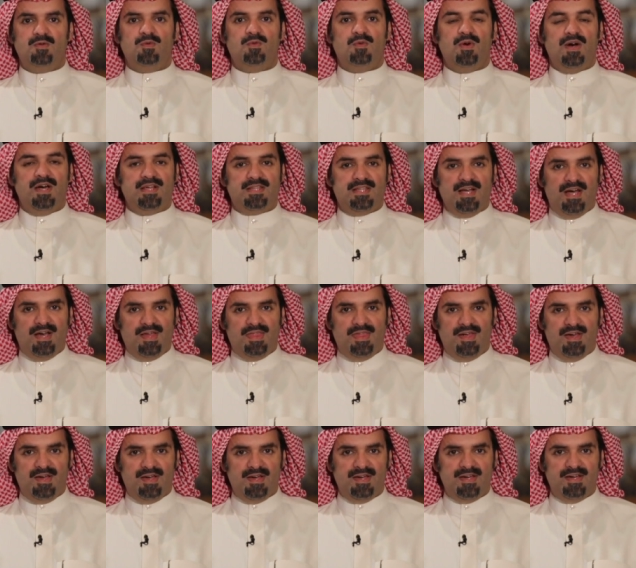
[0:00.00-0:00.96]

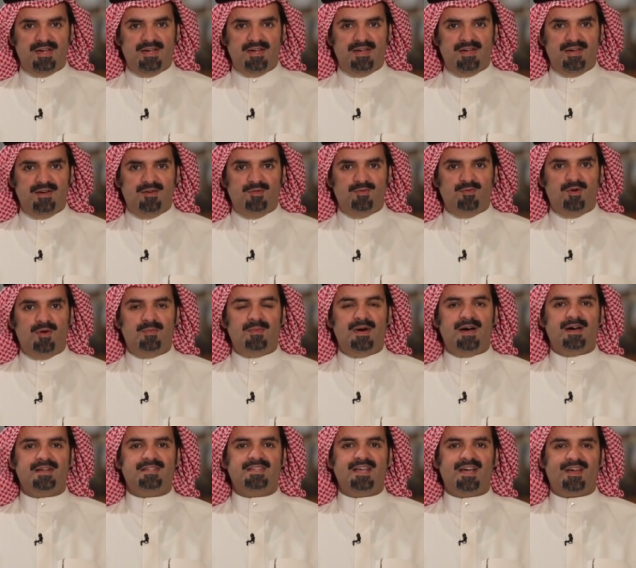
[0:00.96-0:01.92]
واحداثها
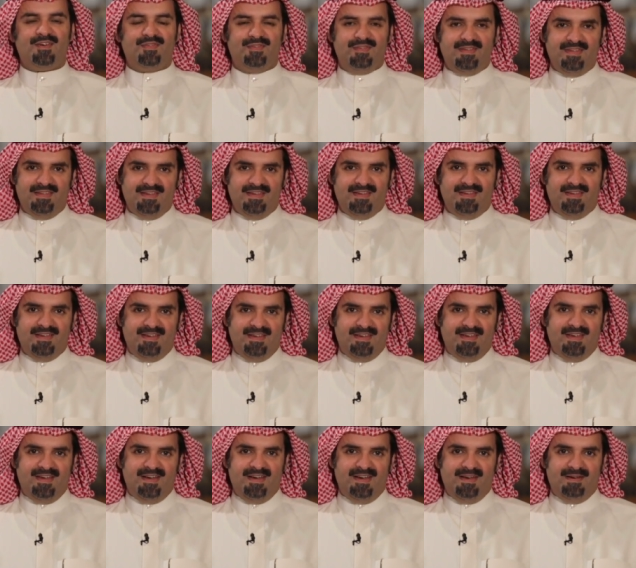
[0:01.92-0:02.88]
وما تخفي
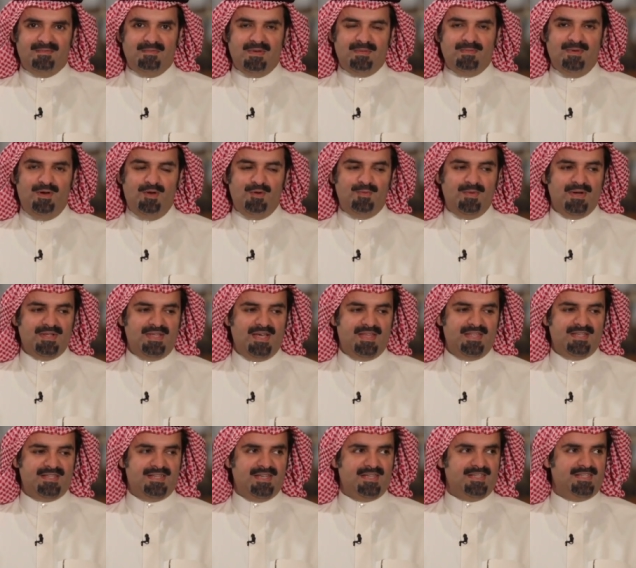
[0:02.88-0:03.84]
من معلومات هذه
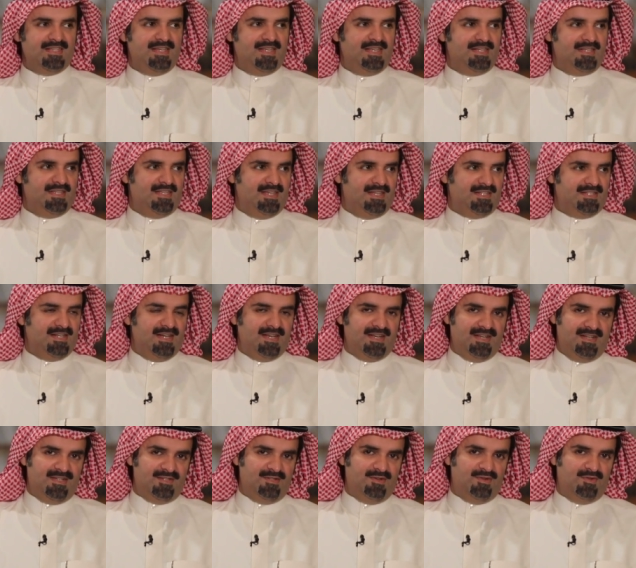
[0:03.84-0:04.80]
الشخصيه نجدها ان شاء
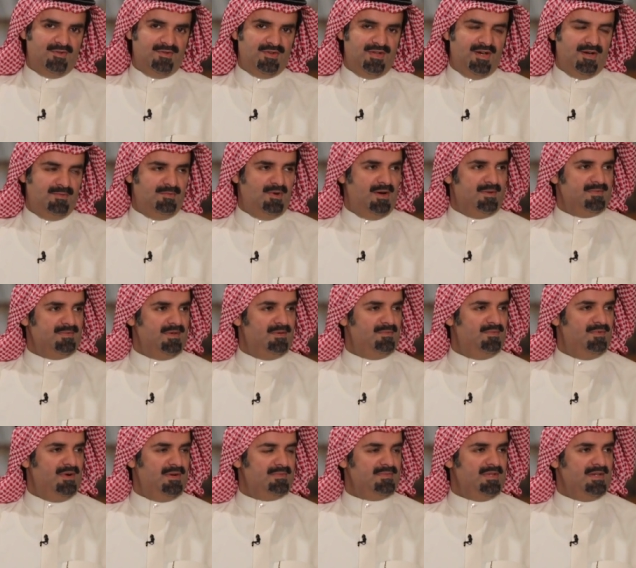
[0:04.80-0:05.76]
الله عند اخونا ابو عبد
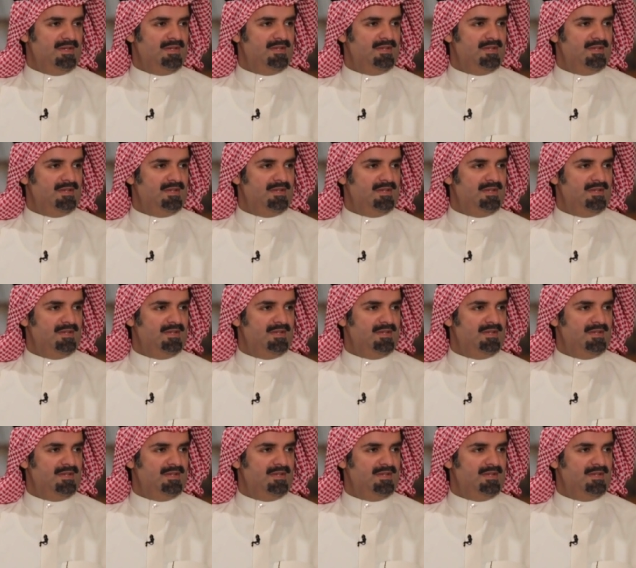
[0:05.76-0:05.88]
ابو عبد